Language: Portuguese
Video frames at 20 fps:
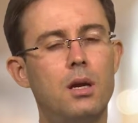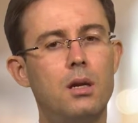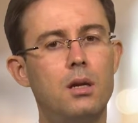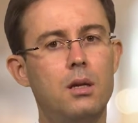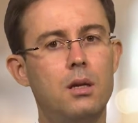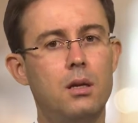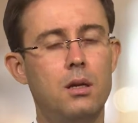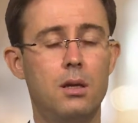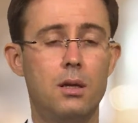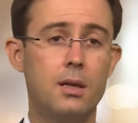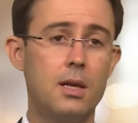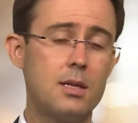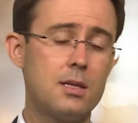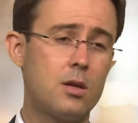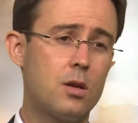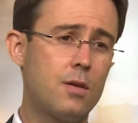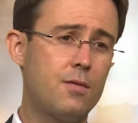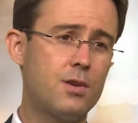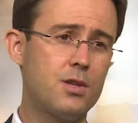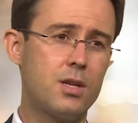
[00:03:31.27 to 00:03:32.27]
E, dessa
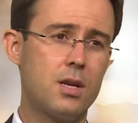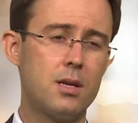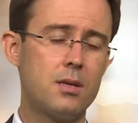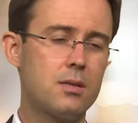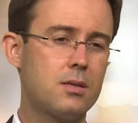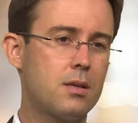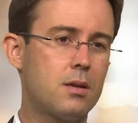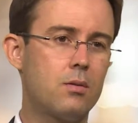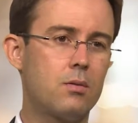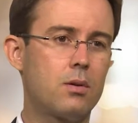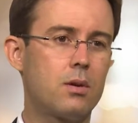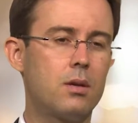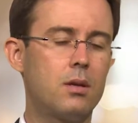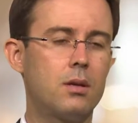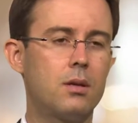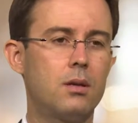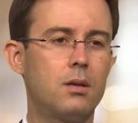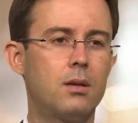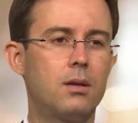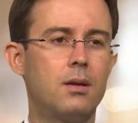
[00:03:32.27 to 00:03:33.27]
nova geração
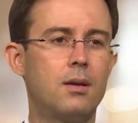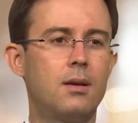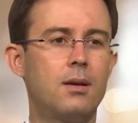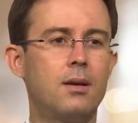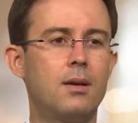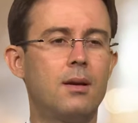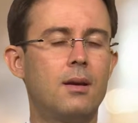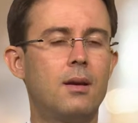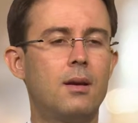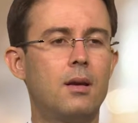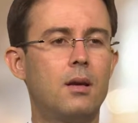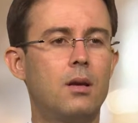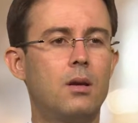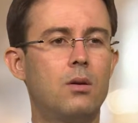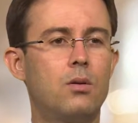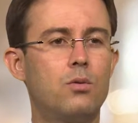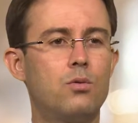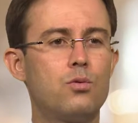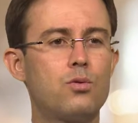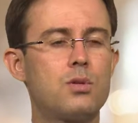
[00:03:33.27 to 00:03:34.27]
que
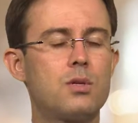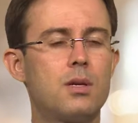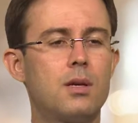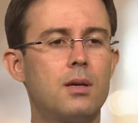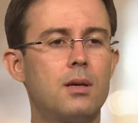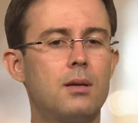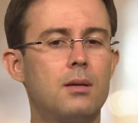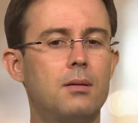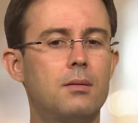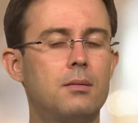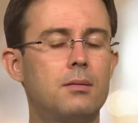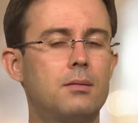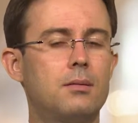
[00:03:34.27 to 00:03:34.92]
usa